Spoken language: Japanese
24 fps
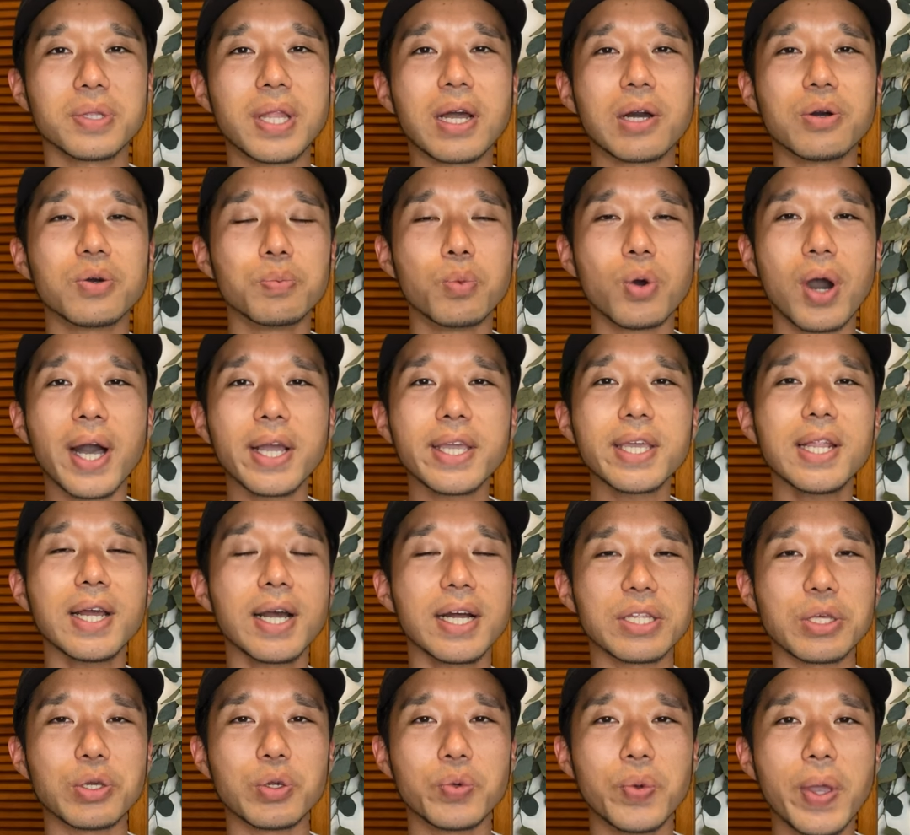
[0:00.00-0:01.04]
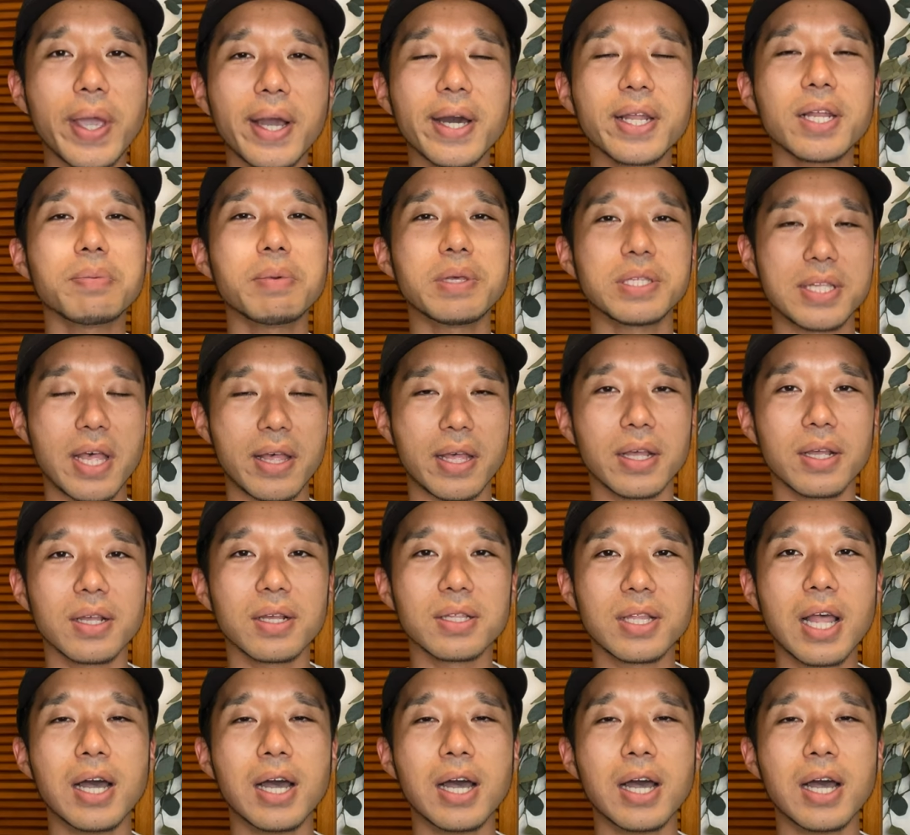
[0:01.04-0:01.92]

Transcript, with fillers: なんかもう明らかに上から目線。